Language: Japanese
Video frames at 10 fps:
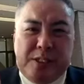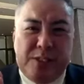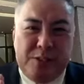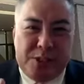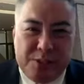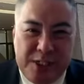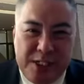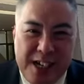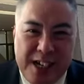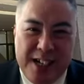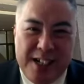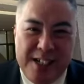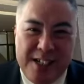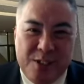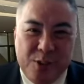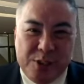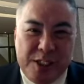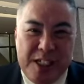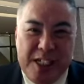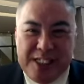た義時が、はい、
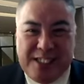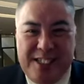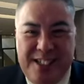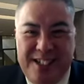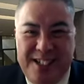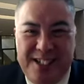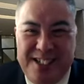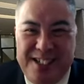鬼になって、う